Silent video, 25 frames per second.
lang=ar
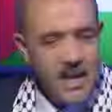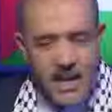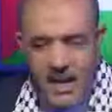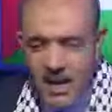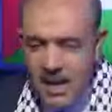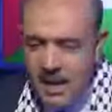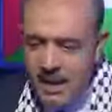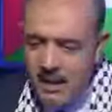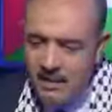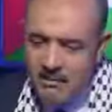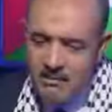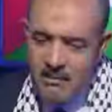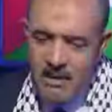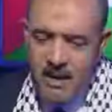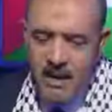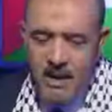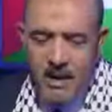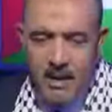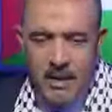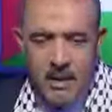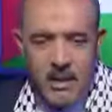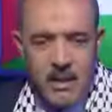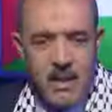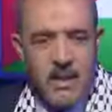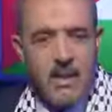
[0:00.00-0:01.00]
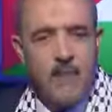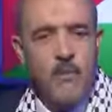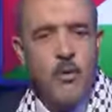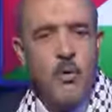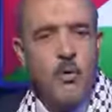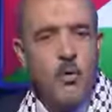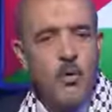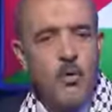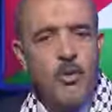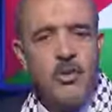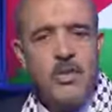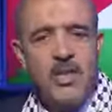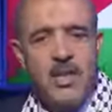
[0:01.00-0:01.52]
انها اذا ما
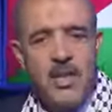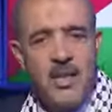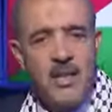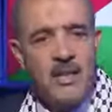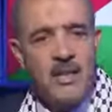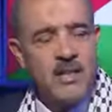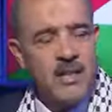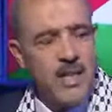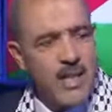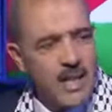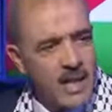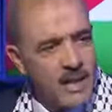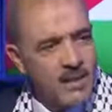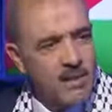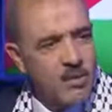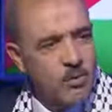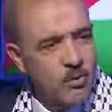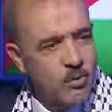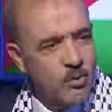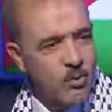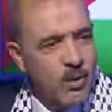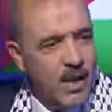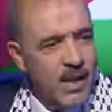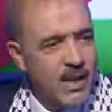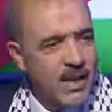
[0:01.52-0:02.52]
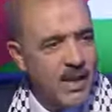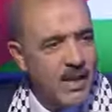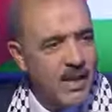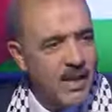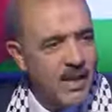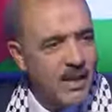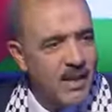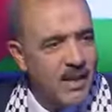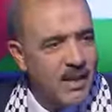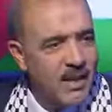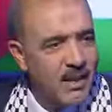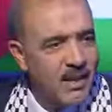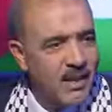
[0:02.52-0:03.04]
نقولوش انتهت نقول على
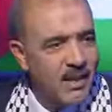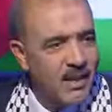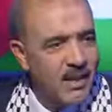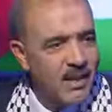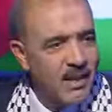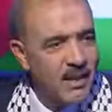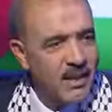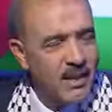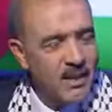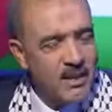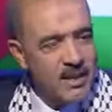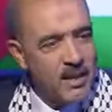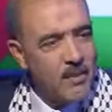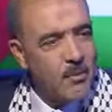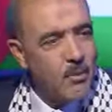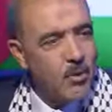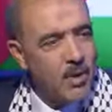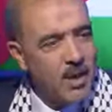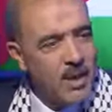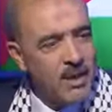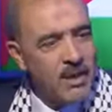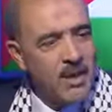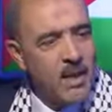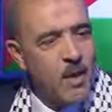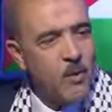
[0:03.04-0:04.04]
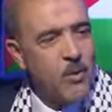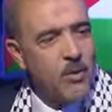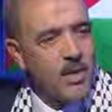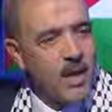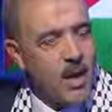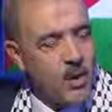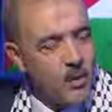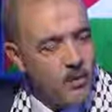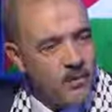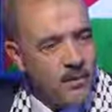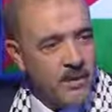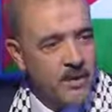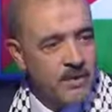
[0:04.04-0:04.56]
الاقل ذبلت او
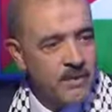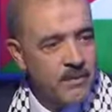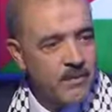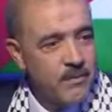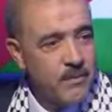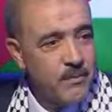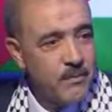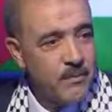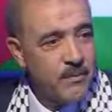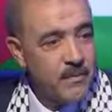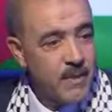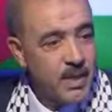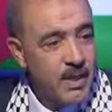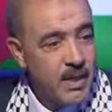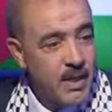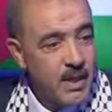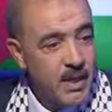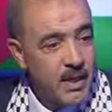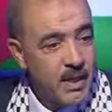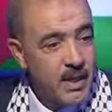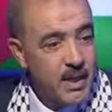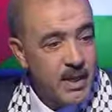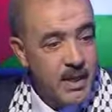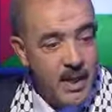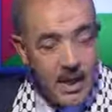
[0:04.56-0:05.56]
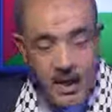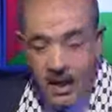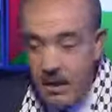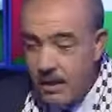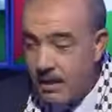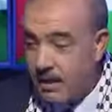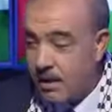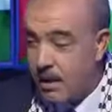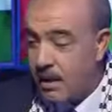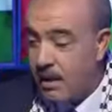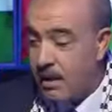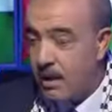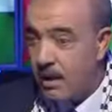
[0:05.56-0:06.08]
ضعفت
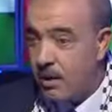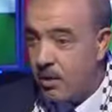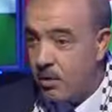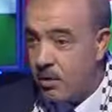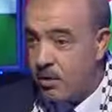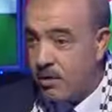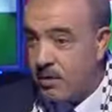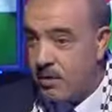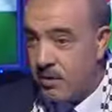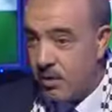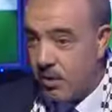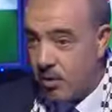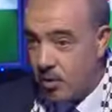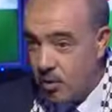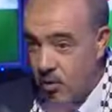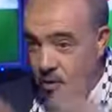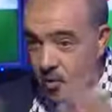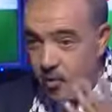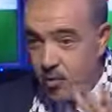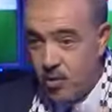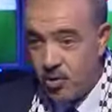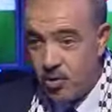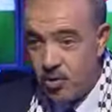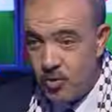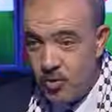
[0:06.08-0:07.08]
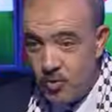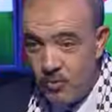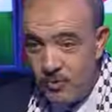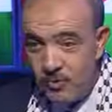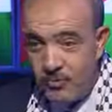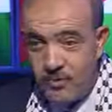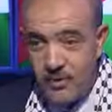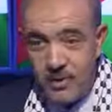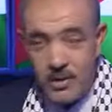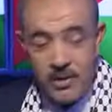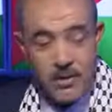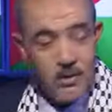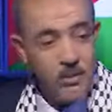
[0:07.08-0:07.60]
لكن اللي يغزر اليوم
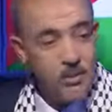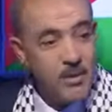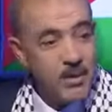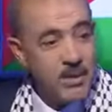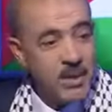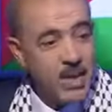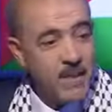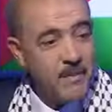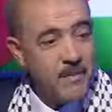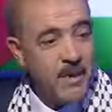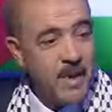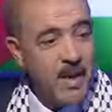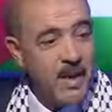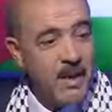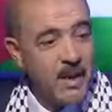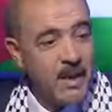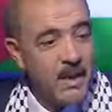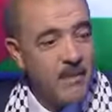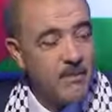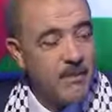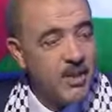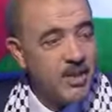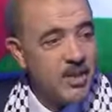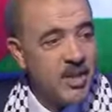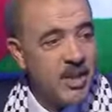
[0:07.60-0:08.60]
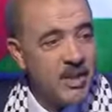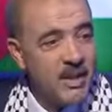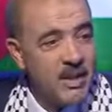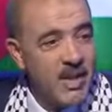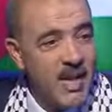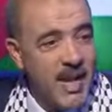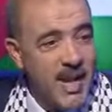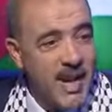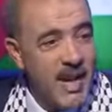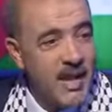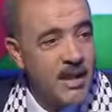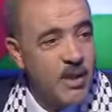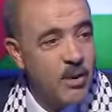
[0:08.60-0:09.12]
ويشوف ويتابع
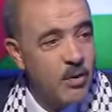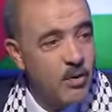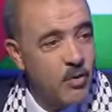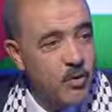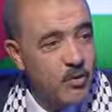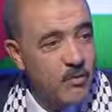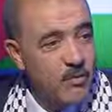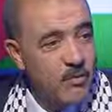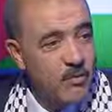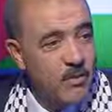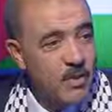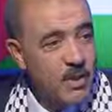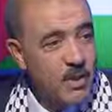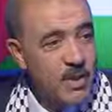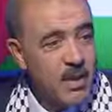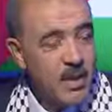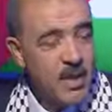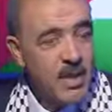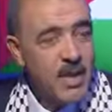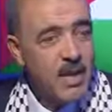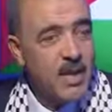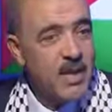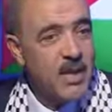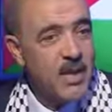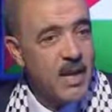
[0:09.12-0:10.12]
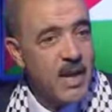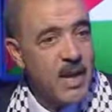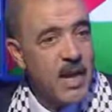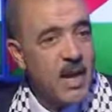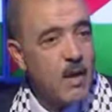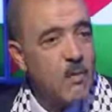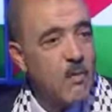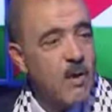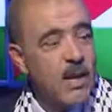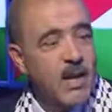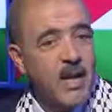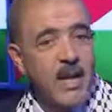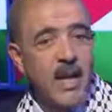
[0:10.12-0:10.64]
المشهد الحالي اليوم
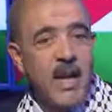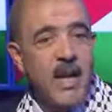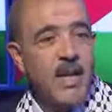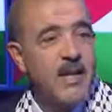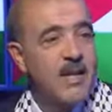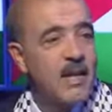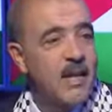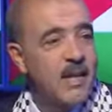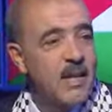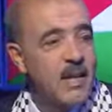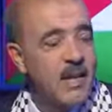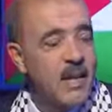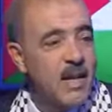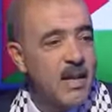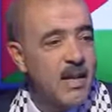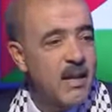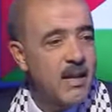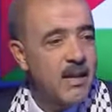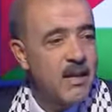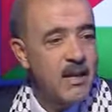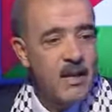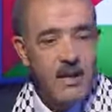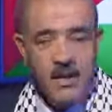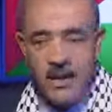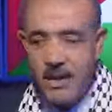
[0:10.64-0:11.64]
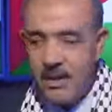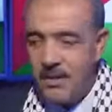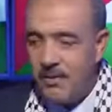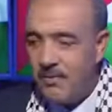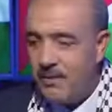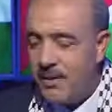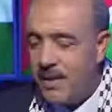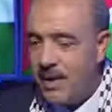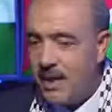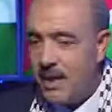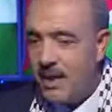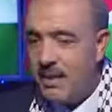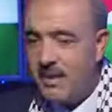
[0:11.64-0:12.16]
يرى وكاننا
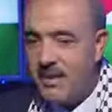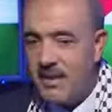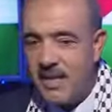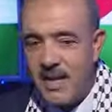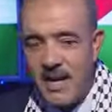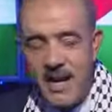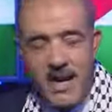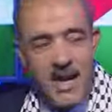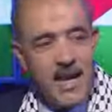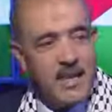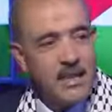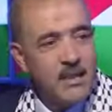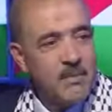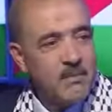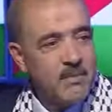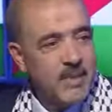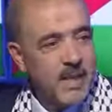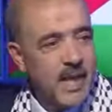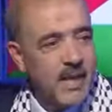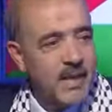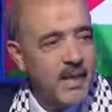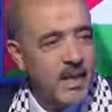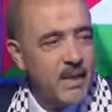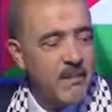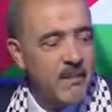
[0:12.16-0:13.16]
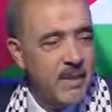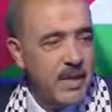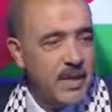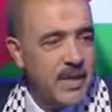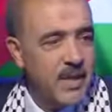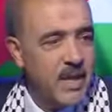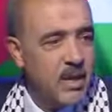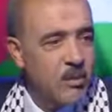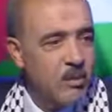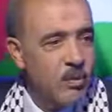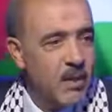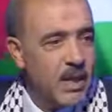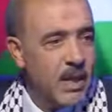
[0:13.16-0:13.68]
في صراعات نتاع
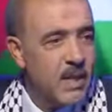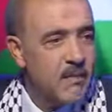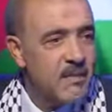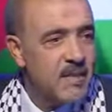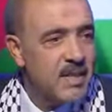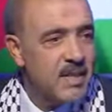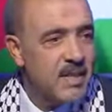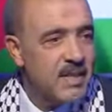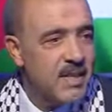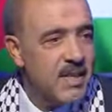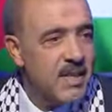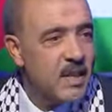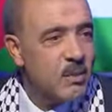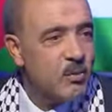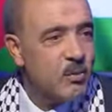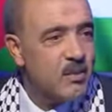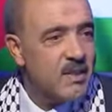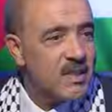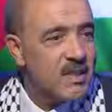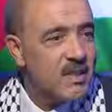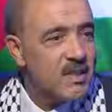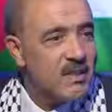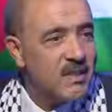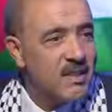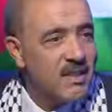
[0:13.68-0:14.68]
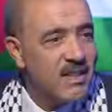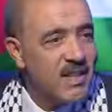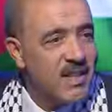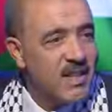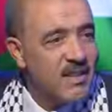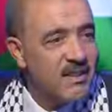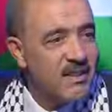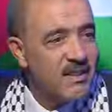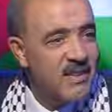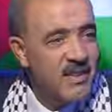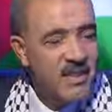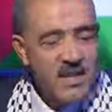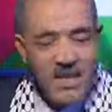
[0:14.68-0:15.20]
الاربعينات والخمسينات
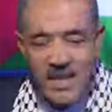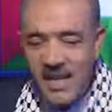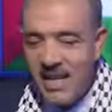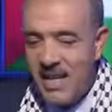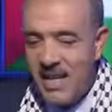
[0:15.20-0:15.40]
والستينات